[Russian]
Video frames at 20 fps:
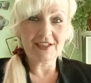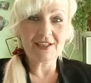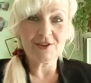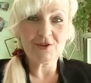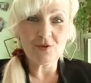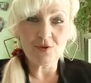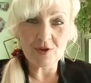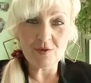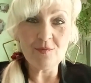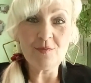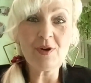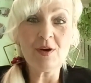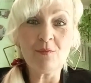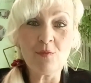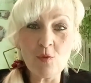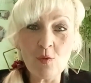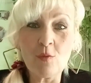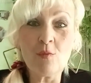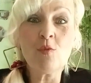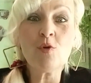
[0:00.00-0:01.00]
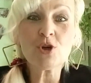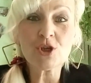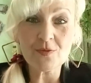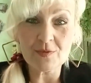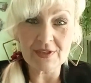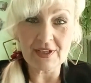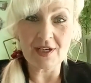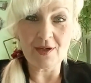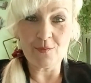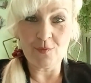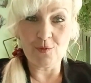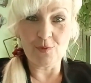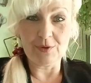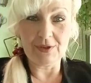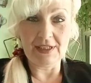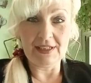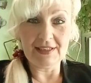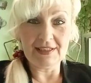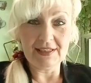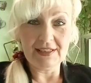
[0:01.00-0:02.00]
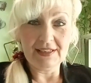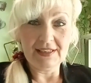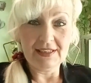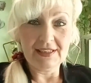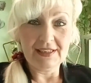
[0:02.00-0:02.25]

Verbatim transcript: которые мы можем заработать.